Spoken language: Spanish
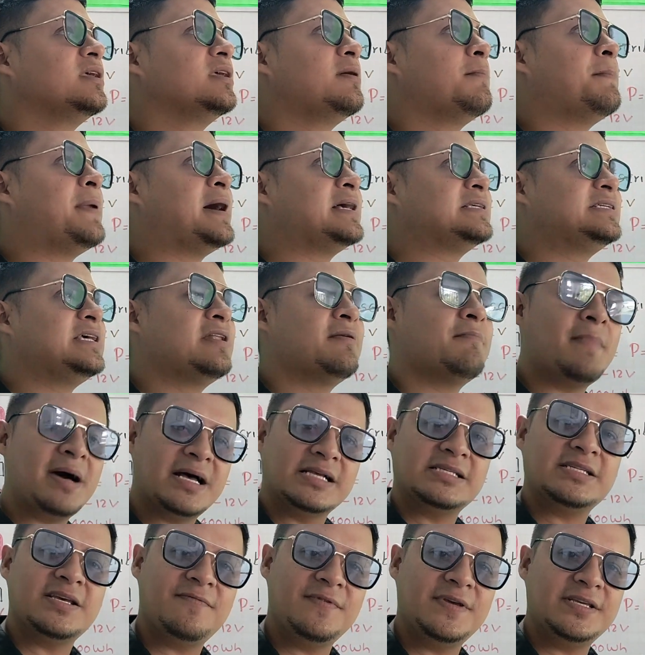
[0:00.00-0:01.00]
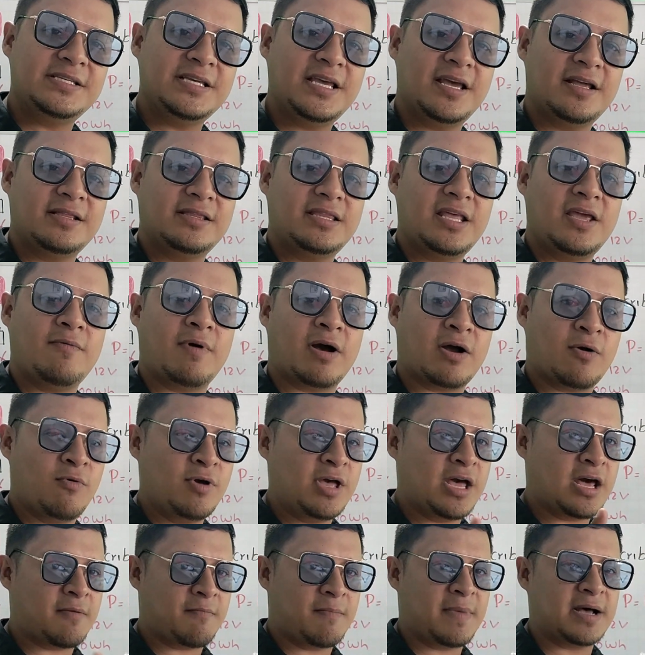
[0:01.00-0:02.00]
va a ser más eficiente y va a
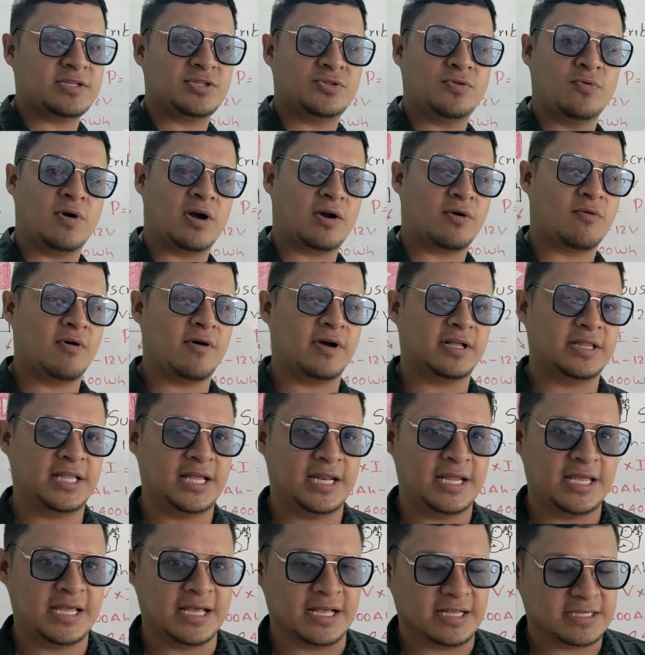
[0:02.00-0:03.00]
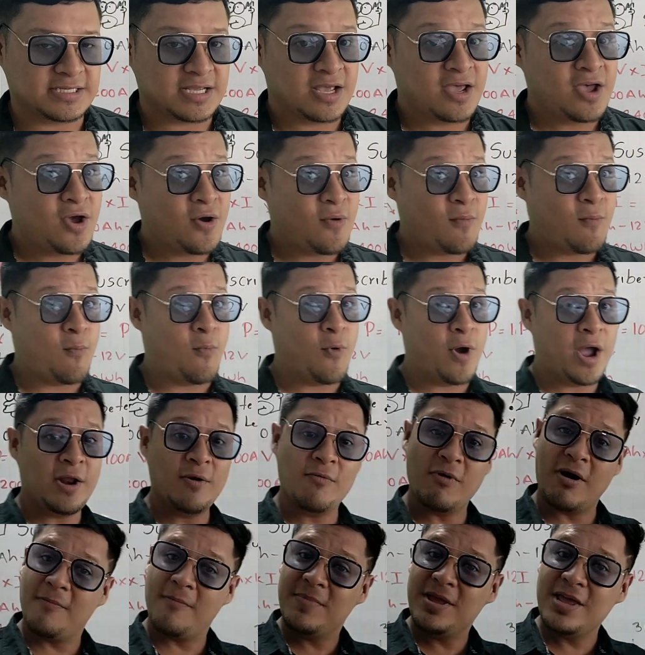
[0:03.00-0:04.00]
cuidar más tu banco de baterías.
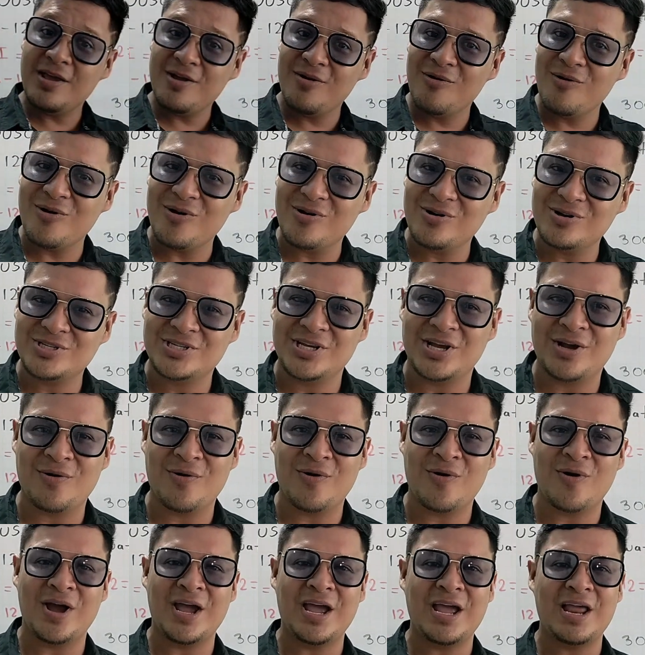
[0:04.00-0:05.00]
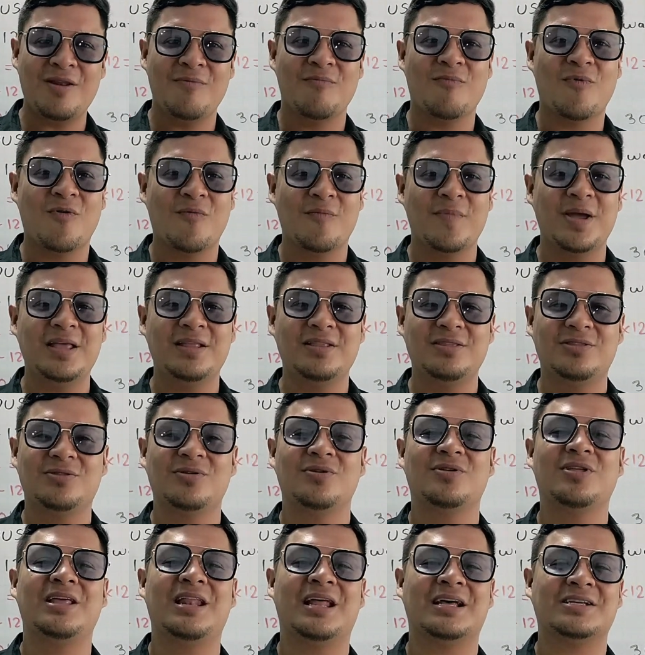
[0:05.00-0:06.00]
Bueno, amigos, llegó el momento de la